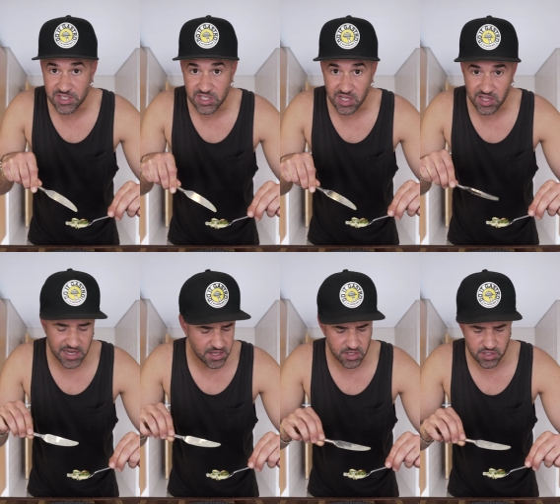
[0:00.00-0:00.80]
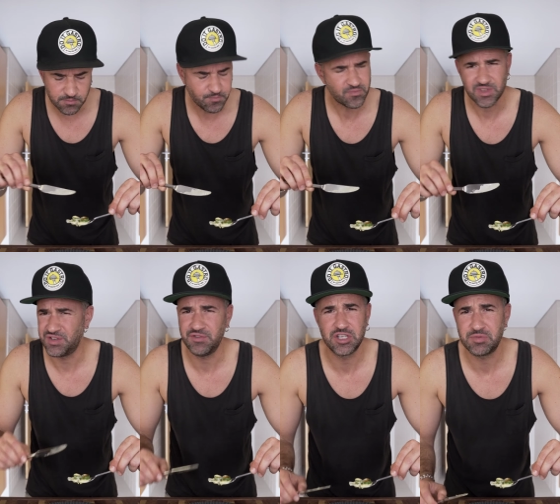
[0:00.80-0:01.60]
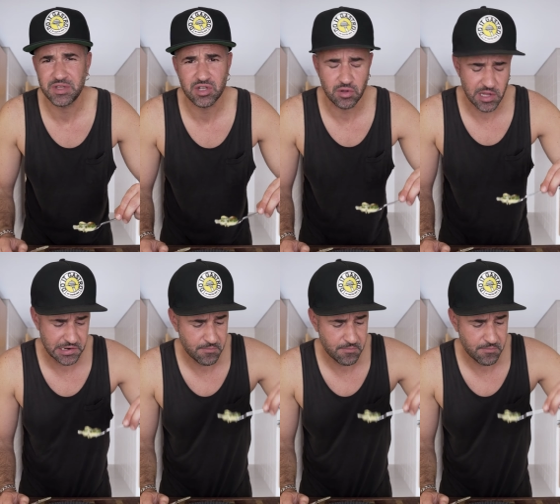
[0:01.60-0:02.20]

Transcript: assim salteadas, isto fica espetacular.